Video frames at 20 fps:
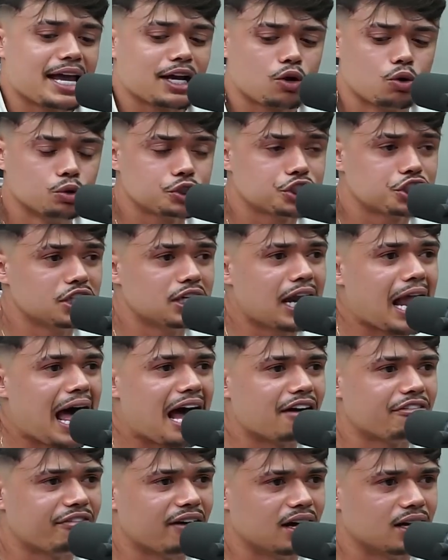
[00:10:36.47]
Aí
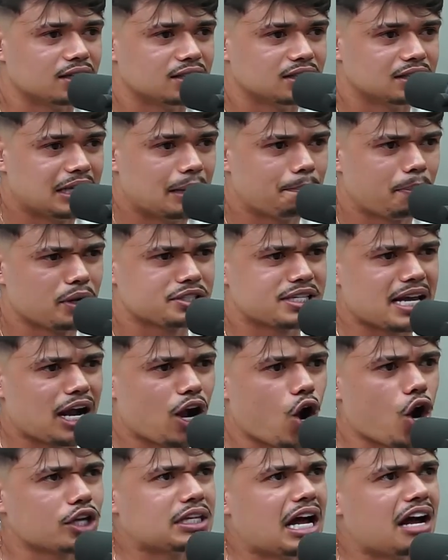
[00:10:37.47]
cochilava. Depois se
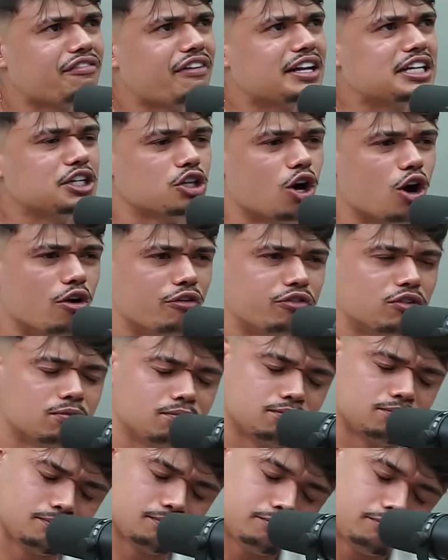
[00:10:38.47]
acordava de
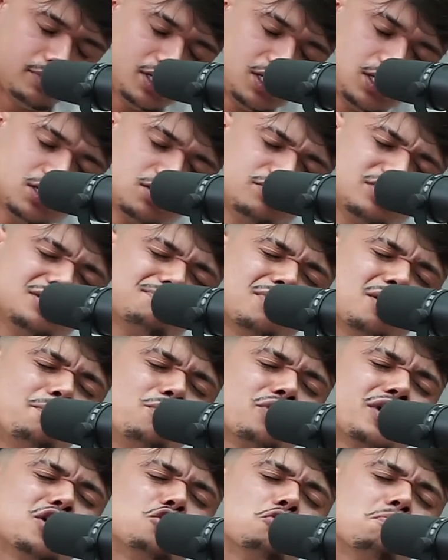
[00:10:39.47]
novo. Meu irmão,
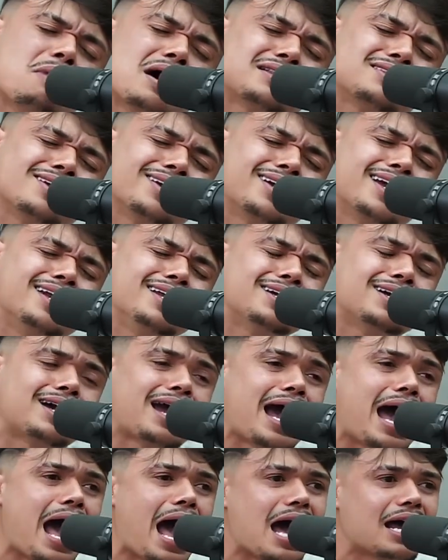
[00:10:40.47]
por que eu não matei aquele
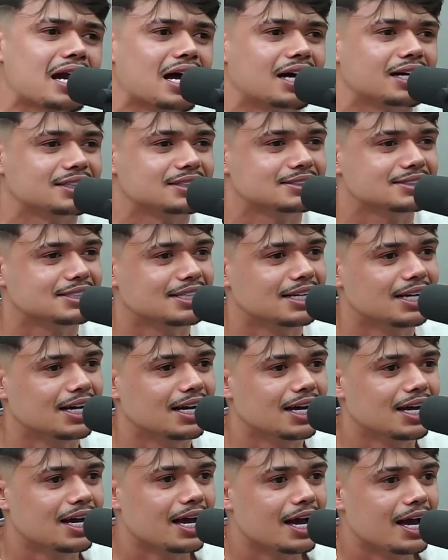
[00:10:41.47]
cara?
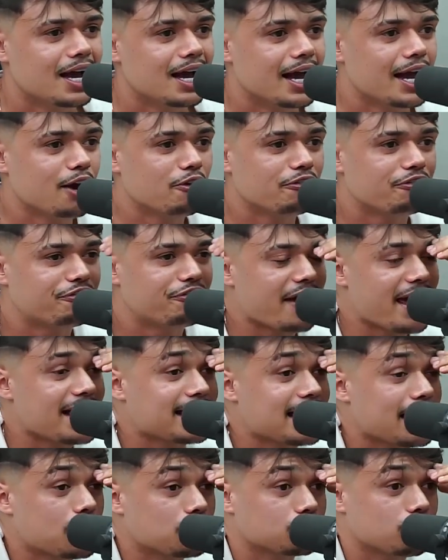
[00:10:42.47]
Eu, velho, o
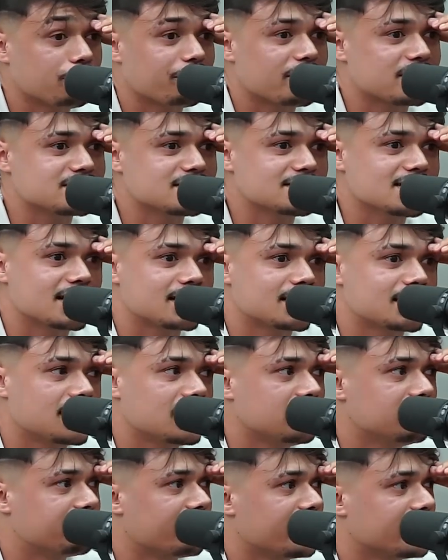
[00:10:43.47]
que é que eu tô fazendo
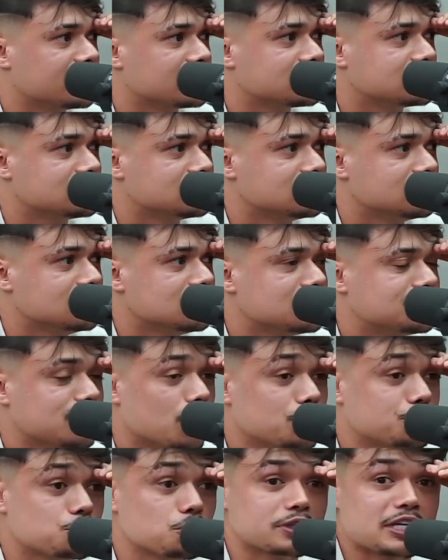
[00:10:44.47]
aqui, velho? se
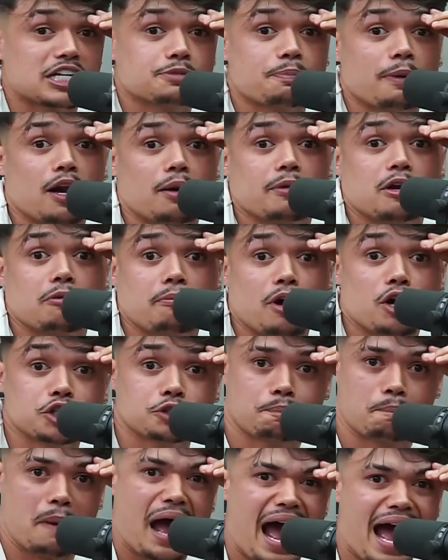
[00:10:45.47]
eu escutasse pelo menos
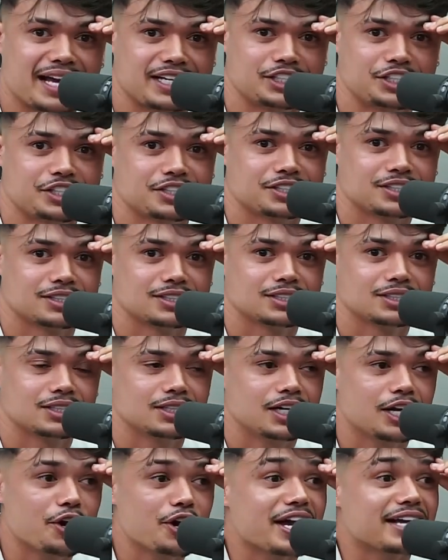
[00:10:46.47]
meus pais,
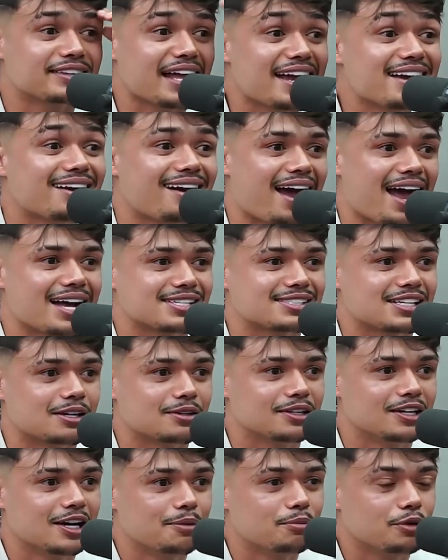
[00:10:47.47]
eu ia estar tá em
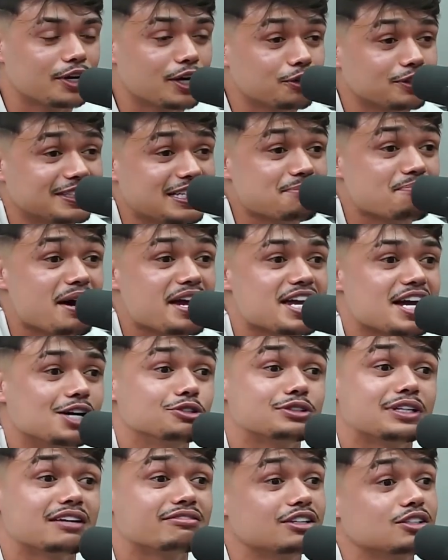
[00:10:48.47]
casa. Porque eu, de manhã
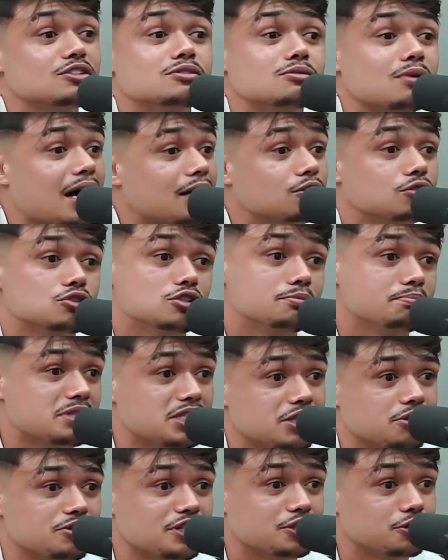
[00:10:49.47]
eu tava no quarto
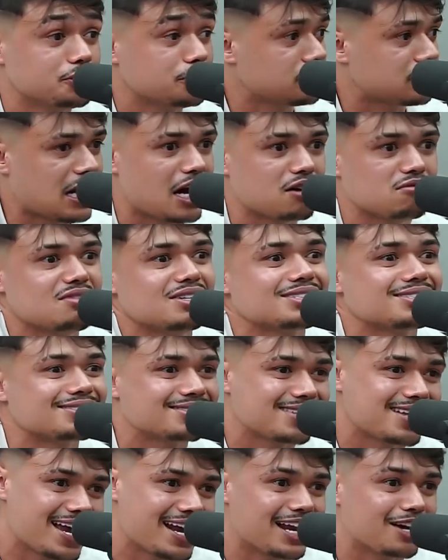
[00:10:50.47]
dormindo, de noite eu tava numa
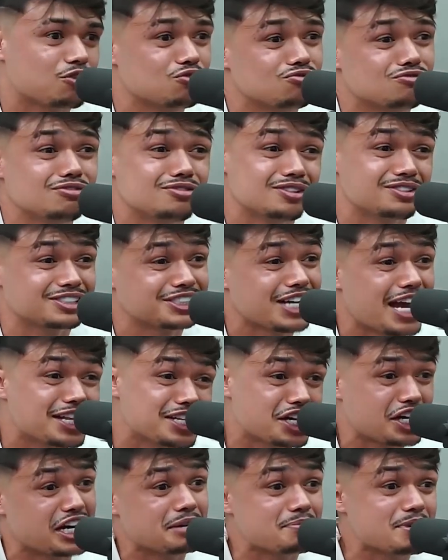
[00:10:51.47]
cela cheia
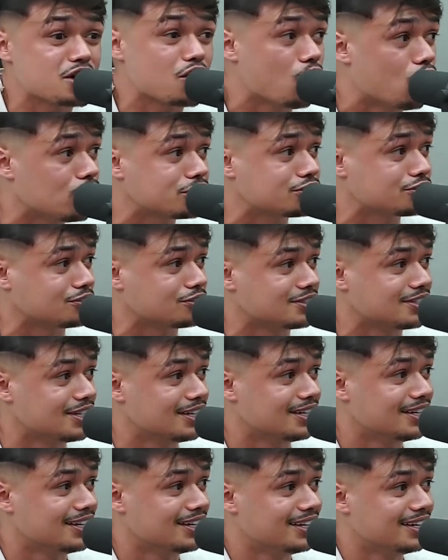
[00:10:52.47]
de criminoso.
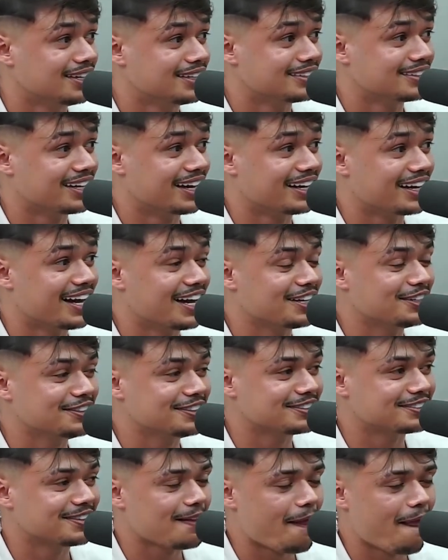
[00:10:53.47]
Tá
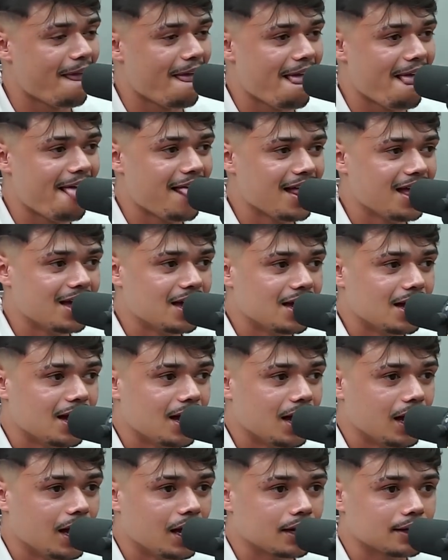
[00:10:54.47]
ligado?
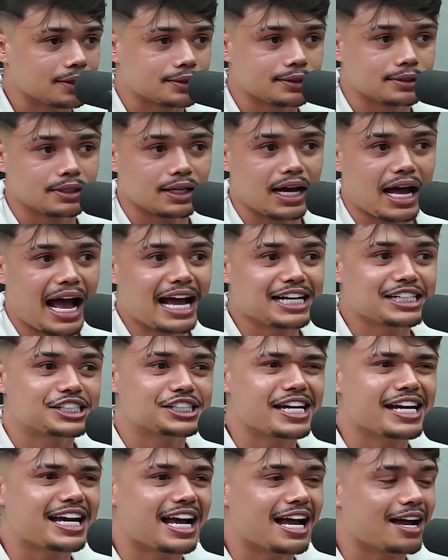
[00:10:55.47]
Meu Deus. Aí meu.
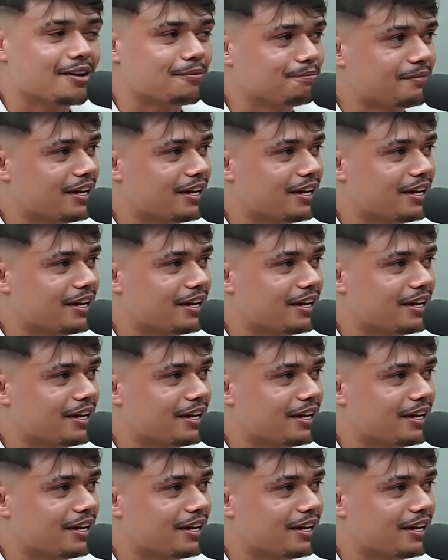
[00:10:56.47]
chega.